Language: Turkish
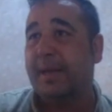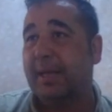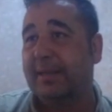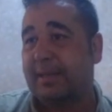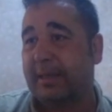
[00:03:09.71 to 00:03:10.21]

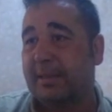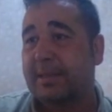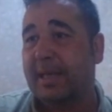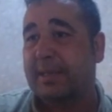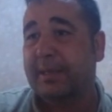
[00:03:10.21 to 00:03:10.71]
Alırsak da
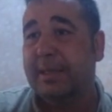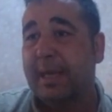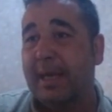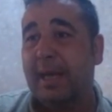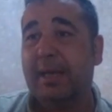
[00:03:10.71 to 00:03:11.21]
zaten
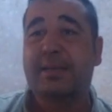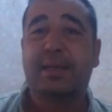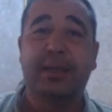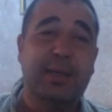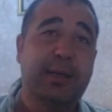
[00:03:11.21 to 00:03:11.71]

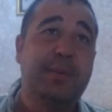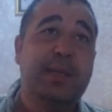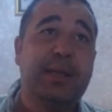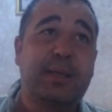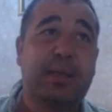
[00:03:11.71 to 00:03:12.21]
arasayda
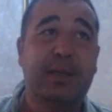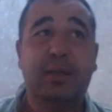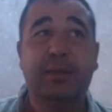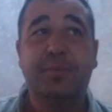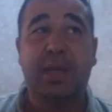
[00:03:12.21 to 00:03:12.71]

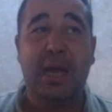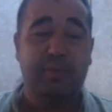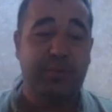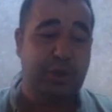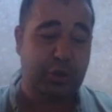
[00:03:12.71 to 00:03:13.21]
kırılım
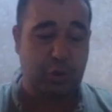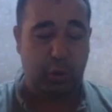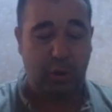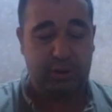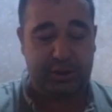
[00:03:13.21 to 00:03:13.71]
gelmiş olur.